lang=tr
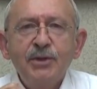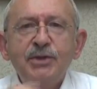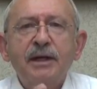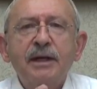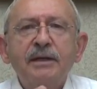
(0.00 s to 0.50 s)

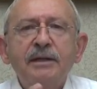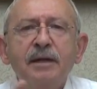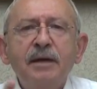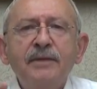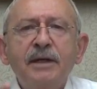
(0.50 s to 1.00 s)

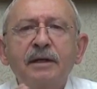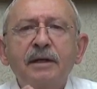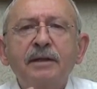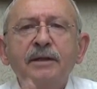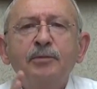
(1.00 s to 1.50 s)
saraylılar ve
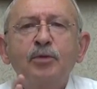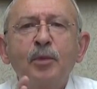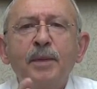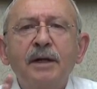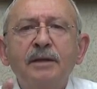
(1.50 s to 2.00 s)
karanlık
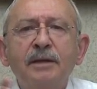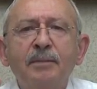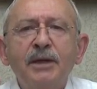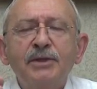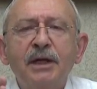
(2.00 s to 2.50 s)

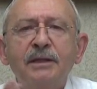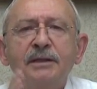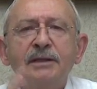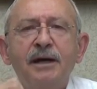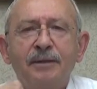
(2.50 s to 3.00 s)
propaganda
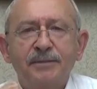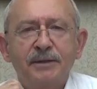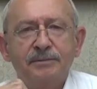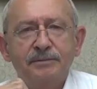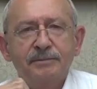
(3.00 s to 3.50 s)
başkanlığı ne
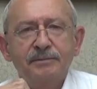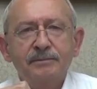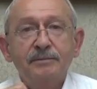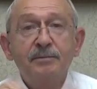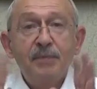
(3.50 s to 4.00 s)
yaptı?
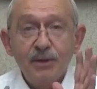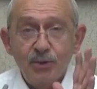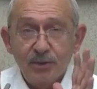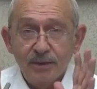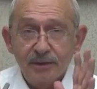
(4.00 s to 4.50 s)
Ben
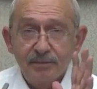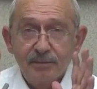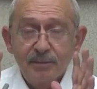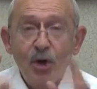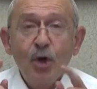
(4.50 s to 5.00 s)
söyleyeyim.
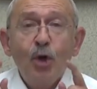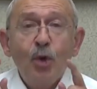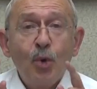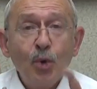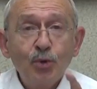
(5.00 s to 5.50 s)

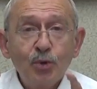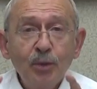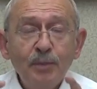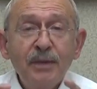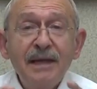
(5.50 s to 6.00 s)

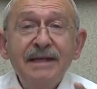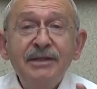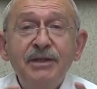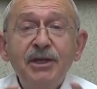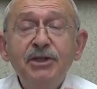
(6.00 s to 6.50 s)
Oturup
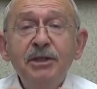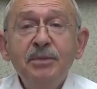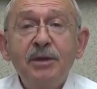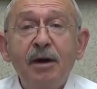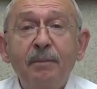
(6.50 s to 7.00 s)

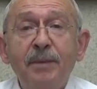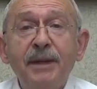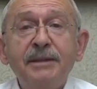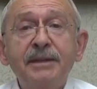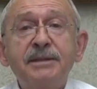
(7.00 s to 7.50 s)
seçim
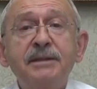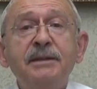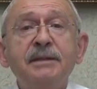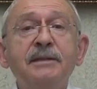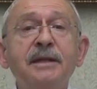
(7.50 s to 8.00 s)

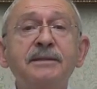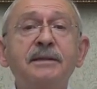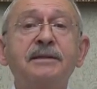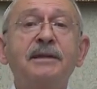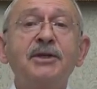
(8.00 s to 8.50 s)
kampanyasını
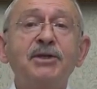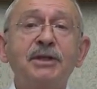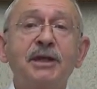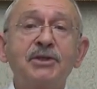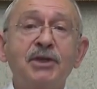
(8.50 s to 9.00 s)
nasıl
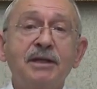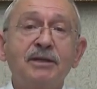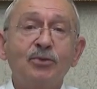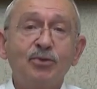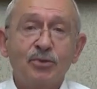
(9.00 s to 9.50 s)

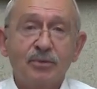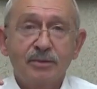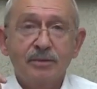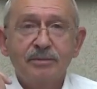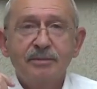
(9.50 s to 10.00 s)
değiştireceğini
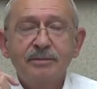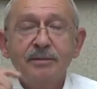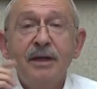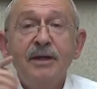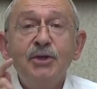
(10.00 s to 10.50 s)
düşündü.
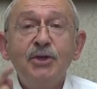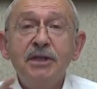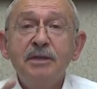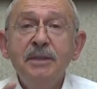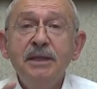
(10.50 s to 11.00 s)

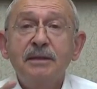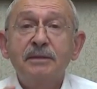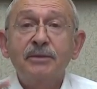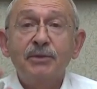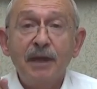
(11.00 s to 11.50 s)
20
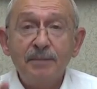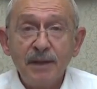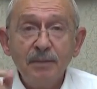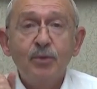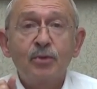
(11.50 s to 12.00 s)
yıldır
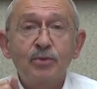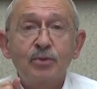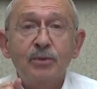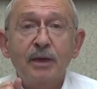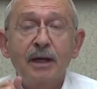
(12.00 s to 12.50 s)
deprem
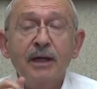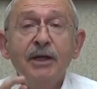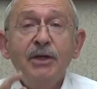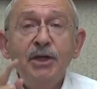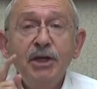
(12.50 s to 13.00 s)
konusunda
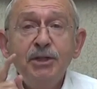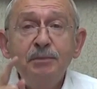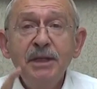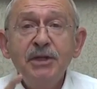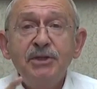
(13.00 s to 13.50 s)

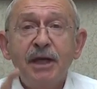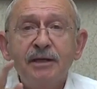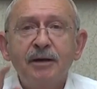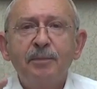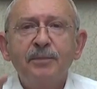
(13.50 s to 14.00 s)
hiçbir
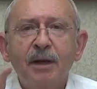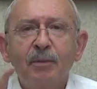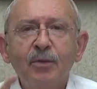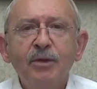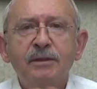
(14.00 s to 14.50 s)
şey
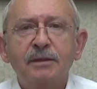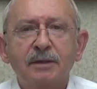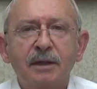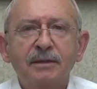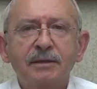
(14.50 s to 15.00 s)
yapmayan bu
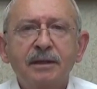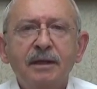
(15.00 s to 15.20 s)
iktidar